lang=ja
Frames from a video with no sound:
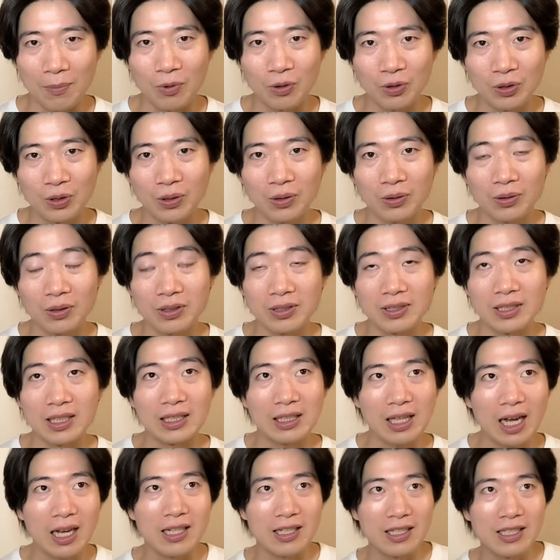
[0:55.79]
目標としてい
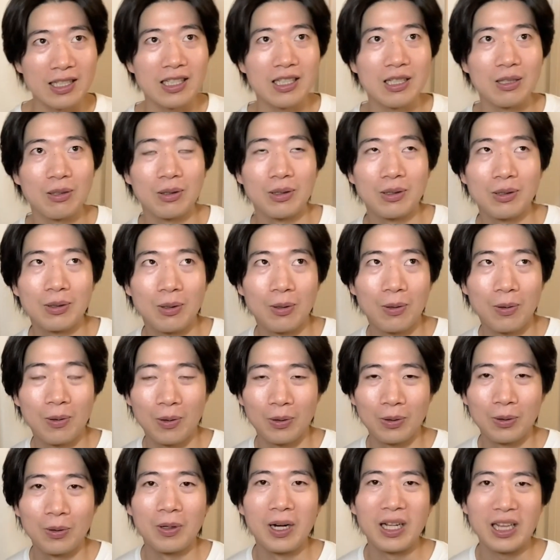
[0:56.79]
た1位というとこ
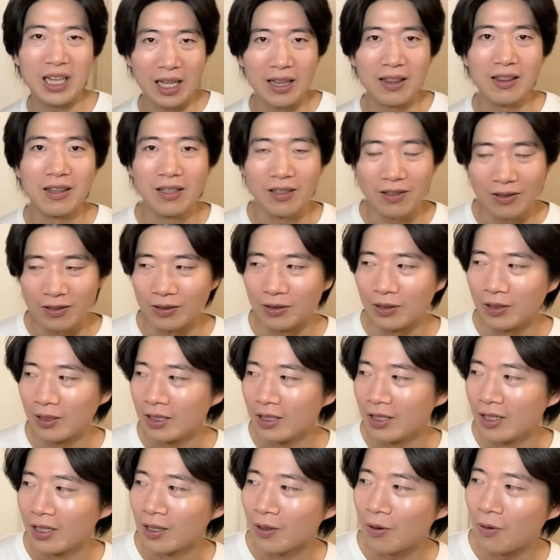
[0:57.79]
ろを取れたっていう、
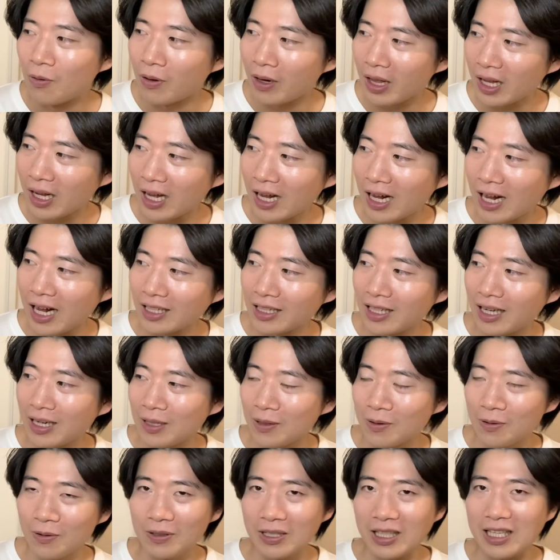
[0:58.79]
これがかな
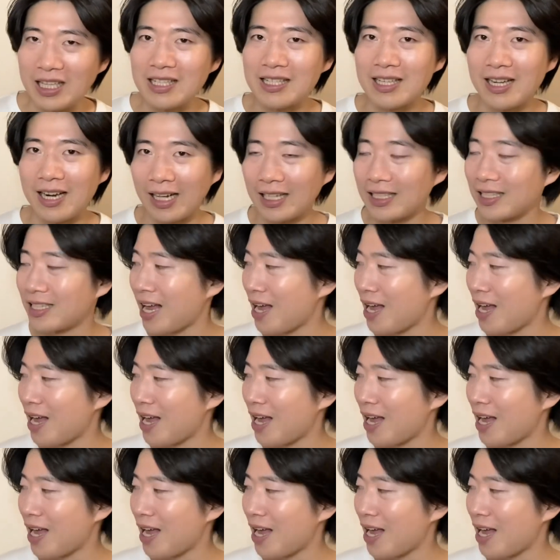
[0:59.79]
り大きいんじゃないか。